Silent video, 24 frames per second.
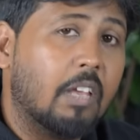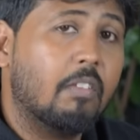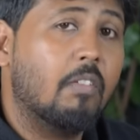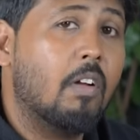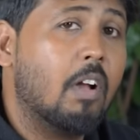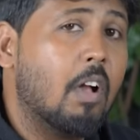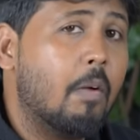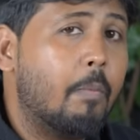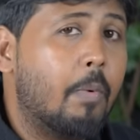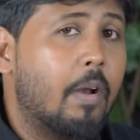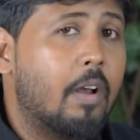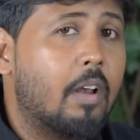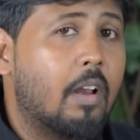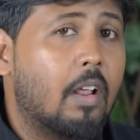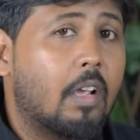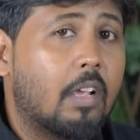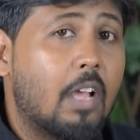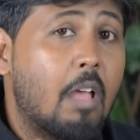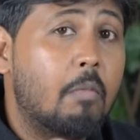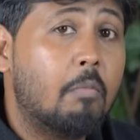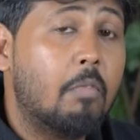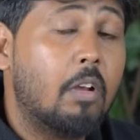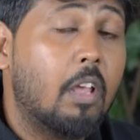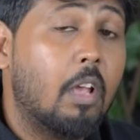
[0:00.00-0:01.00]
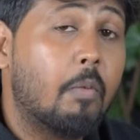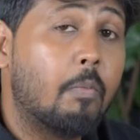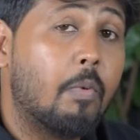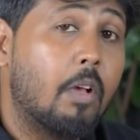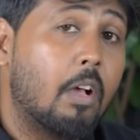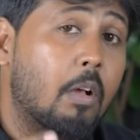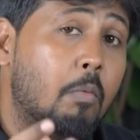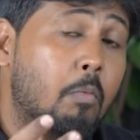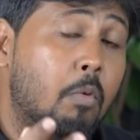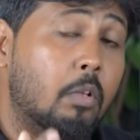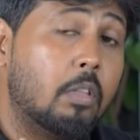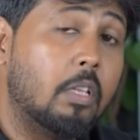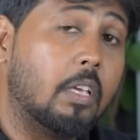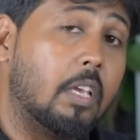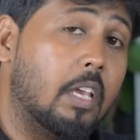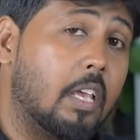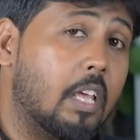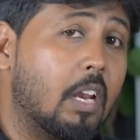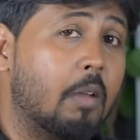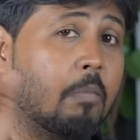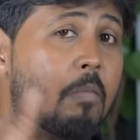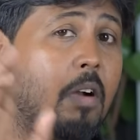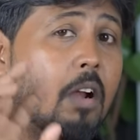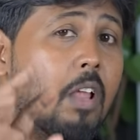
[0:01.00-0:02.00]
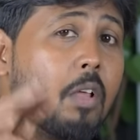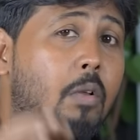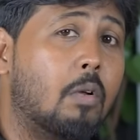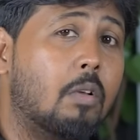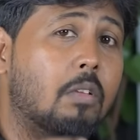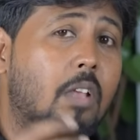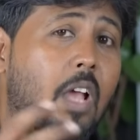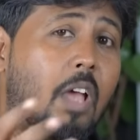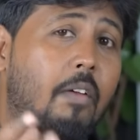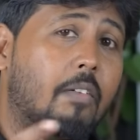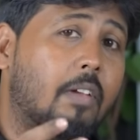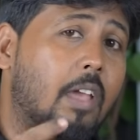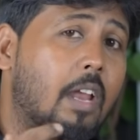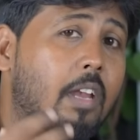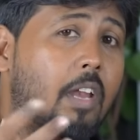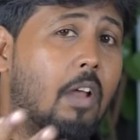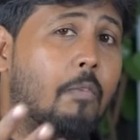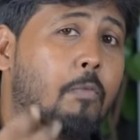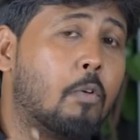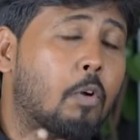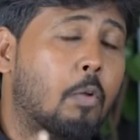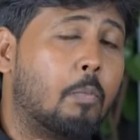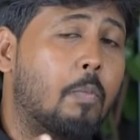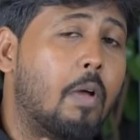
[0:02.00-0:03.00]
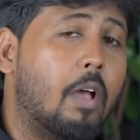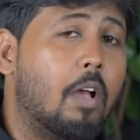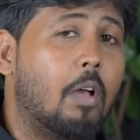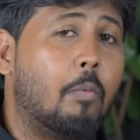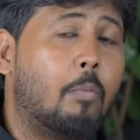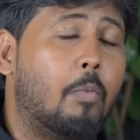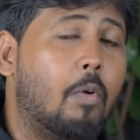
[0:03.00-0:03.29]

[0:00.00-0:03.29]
இவங்க பண்ற காமெடியை பார்க்கும்போது ஈரமான ரோஜாவுக்கே டஃப் கொடுப்பாங்க